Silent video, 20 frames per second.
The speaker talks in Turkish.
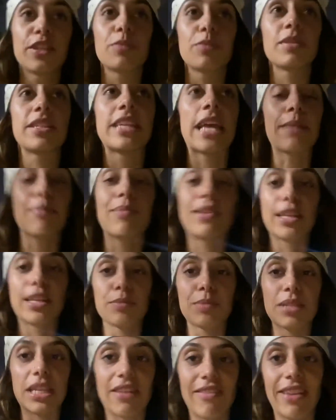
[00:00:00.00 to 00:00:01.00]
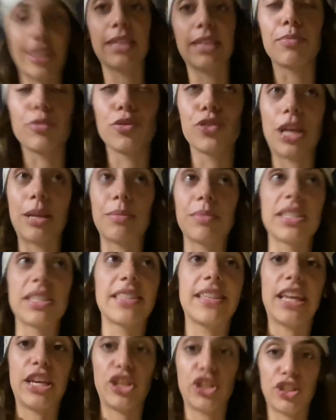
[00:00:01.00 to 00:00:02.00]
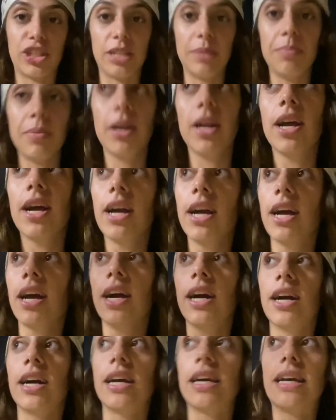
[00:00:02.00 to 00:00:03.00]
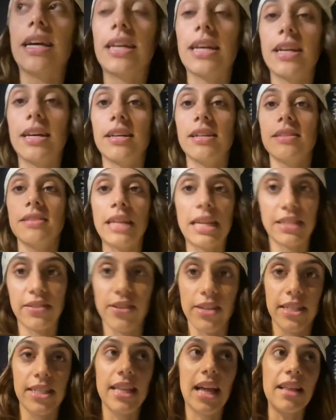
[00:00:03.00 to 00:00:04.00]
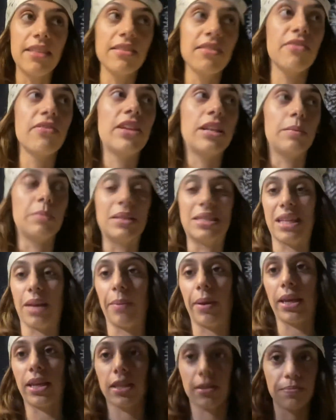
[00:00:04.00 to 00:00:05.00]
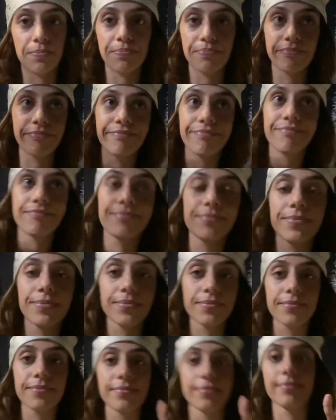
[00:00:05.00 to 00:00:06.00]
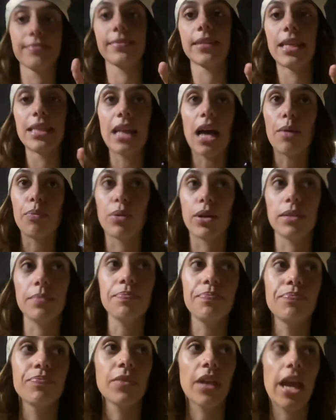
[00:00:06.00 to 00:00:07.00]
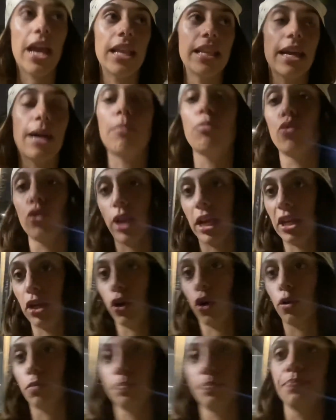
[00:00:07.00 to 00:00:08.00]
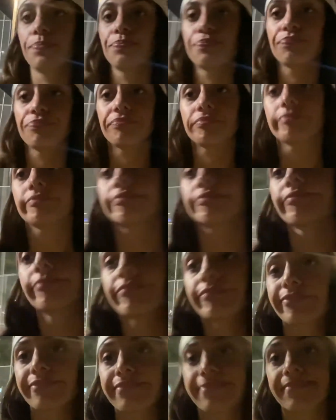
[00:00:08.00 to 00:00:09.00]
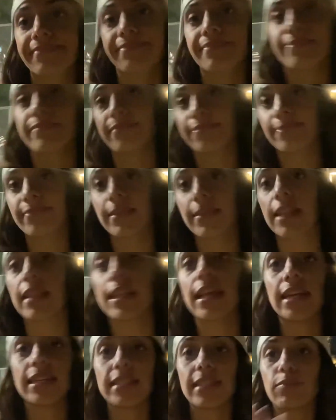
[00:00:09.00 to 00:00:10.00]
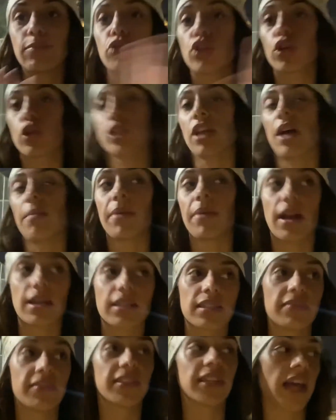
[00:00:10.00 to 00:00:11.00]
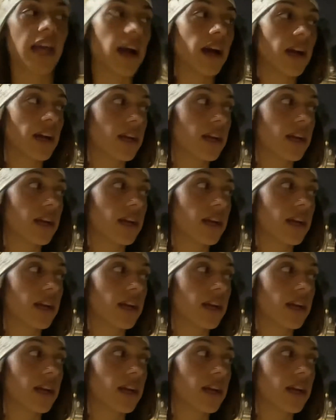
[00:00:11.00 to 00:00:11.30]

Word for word: Şimdi tek planımız eve gidip üzerimizi değiştirip e, Netflix'ten film izlemek. Ne yapalım? Elden bu geliyor. Maalesef. Neyse bu da güzel bir aktivite ya.